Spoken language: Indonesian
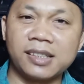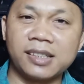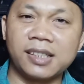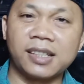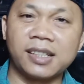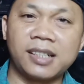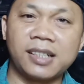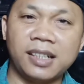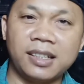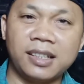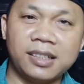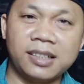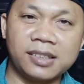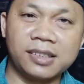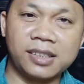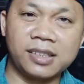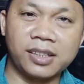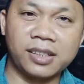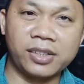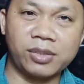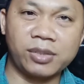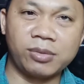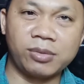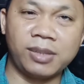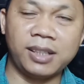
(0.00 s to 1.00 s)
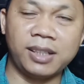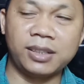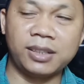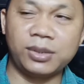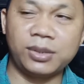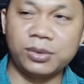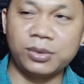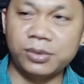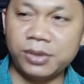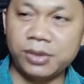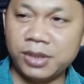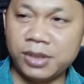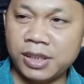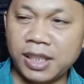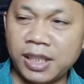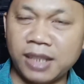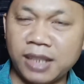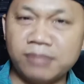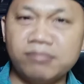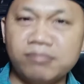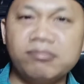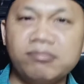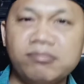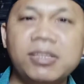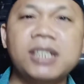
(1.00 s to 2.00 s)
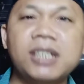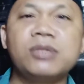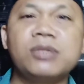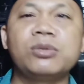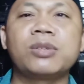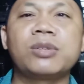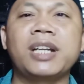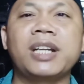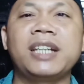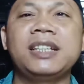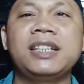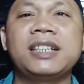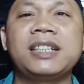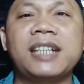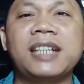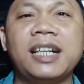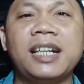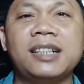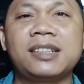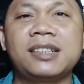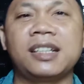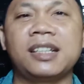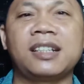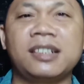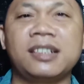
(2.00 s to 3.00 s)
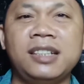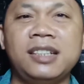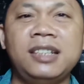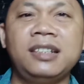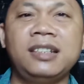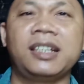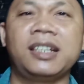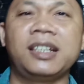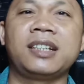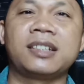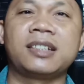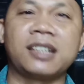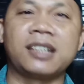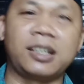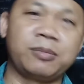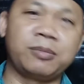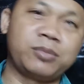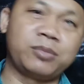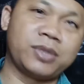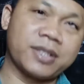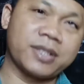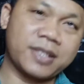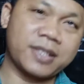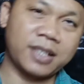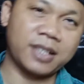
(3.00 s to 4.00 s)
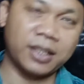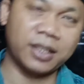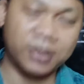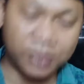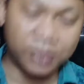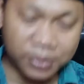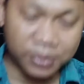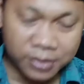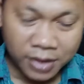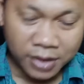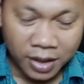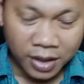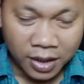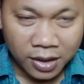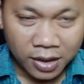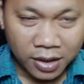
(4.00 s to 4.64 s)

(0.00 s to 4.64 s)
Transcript: segala sesuatu yang mengurangi kadar nilai dari puasa itu.